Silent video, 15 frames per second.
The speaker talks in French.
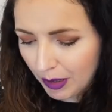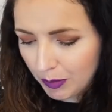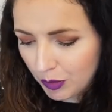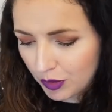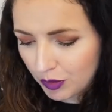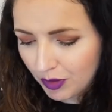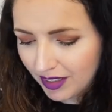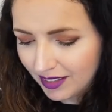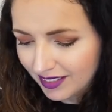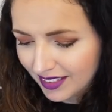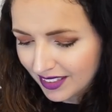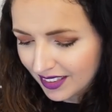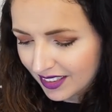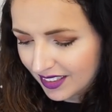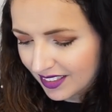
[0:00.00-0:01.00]
besoin
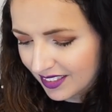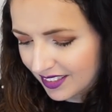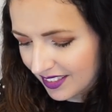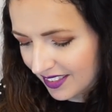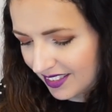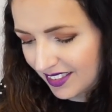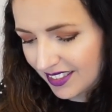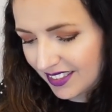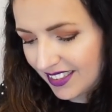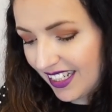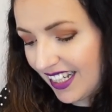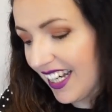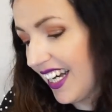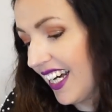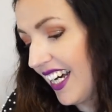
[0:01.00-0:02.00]

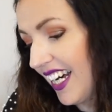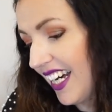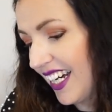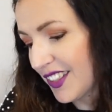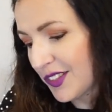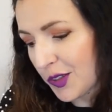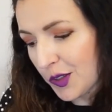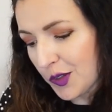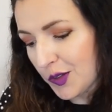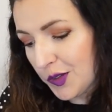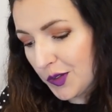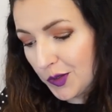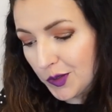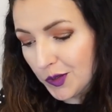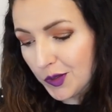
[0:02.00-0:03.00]
ah, trop
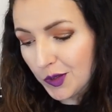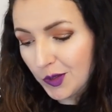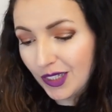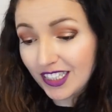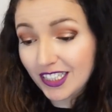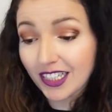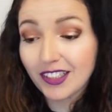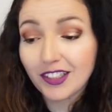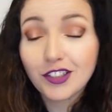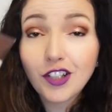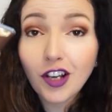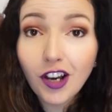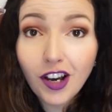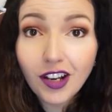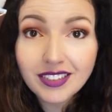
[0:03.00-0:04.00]
cool
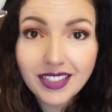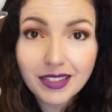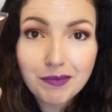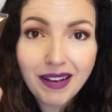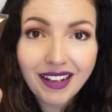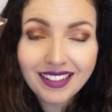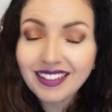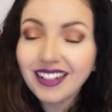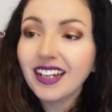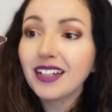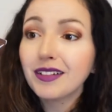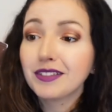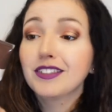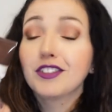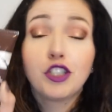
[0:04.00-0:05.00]
J'adore cette marque-là.
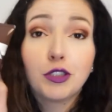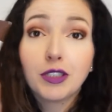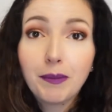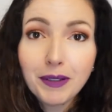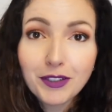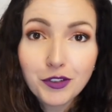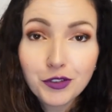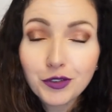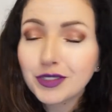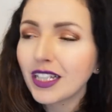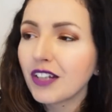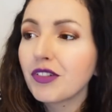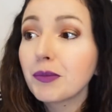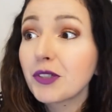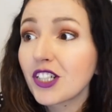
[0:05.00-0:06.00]
Je sais pas si tu le
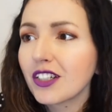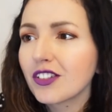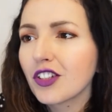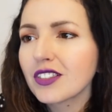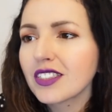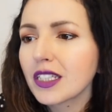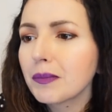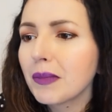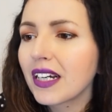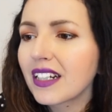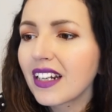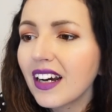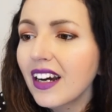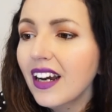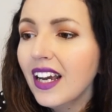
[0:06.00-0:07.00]
savais, mais j'adore cette
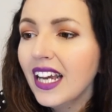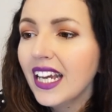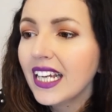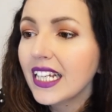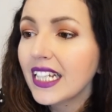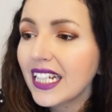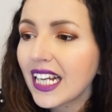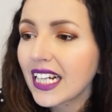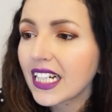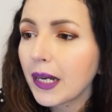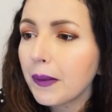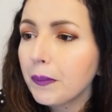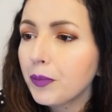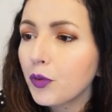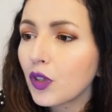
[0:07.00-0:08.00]
marque-là. Et la
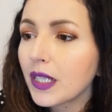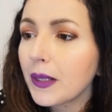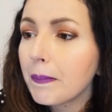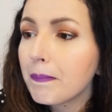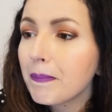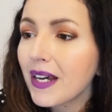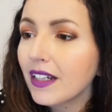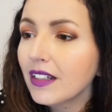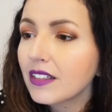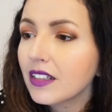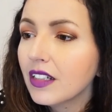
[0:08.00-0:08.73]
crème pour les mains